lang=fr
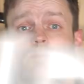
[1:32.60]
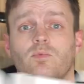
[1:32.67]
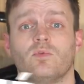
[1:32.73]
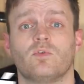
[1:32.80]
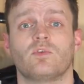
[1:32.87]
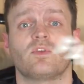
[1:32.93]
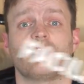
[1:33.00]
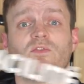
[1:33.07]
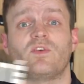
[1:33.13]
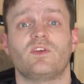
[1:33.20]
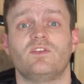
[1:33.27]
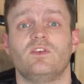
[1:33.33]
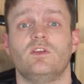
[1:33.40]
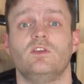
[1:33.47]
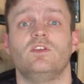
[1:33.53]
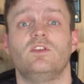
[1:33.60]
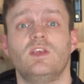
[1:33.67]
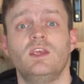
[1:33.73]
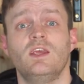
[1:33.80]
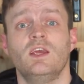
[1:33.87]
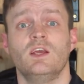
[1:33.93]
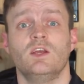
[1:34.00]
pour sa
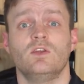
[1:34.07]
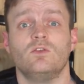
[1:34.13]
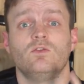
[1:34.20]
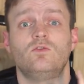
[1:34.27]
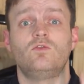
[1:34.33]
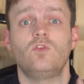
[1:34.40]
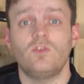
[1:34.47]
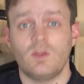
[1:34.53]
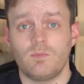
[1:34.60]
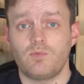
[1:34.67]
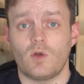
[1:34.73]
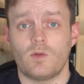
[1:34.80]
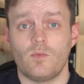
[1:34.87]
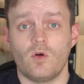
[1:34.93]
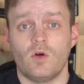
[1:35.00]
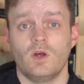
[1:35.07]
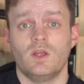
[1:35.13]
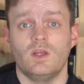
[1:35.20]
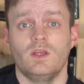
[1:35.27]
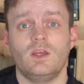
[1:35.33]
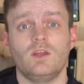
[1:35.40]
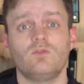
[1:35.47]
facilité de déploiement
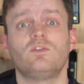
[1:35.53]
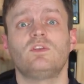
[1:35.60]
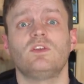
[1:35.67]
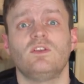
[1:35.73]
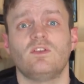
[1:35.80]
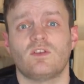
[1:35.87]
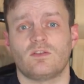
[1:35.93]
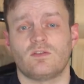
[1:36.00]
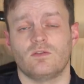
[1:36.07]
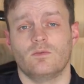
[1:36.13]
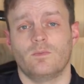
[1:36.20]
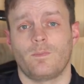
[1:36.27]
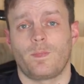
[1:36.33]
et d'utilisation.